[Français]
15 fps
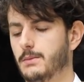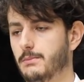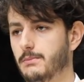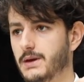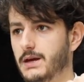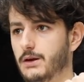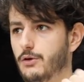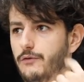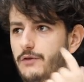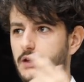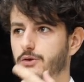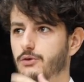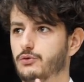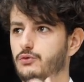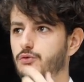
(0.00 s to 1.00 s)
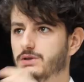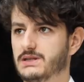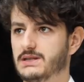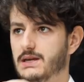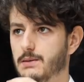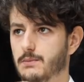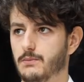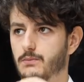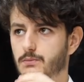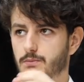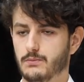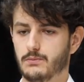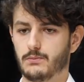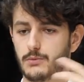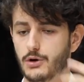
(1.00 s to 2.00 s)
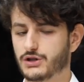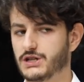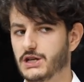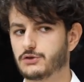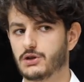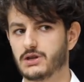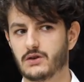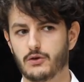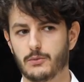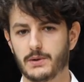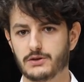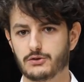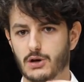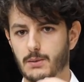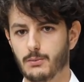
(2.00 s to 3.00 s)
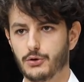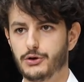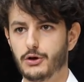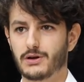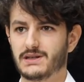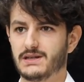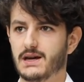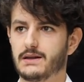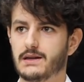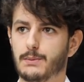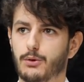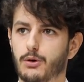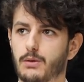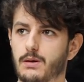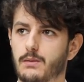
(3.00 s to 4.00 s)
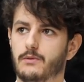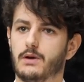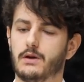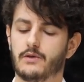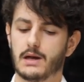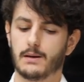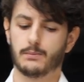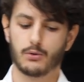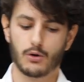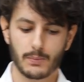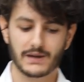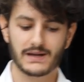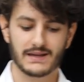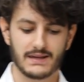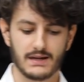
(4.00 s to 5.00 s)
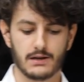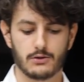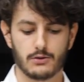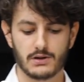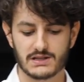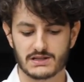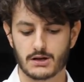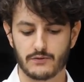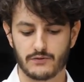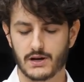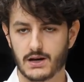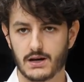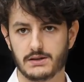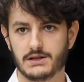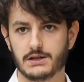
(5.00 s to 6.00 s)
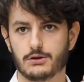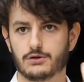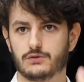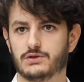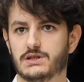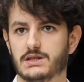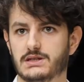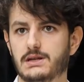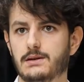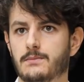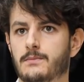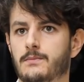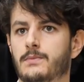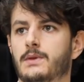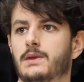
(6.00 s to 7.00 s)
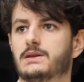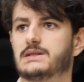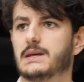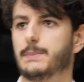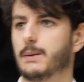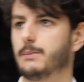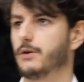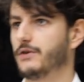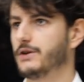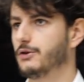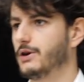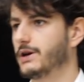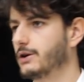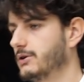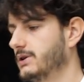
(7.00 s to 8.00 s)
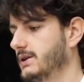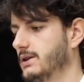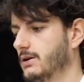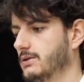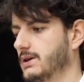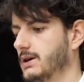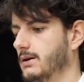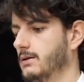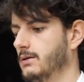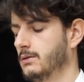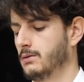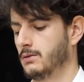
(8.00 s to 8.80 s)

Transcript: Mais le fait que toutes ces blockchains soient développées sur un moteur qui a la, de la propriété de Instant Finality que je vous ai dit, ça permet en fait de les connecter entre elles.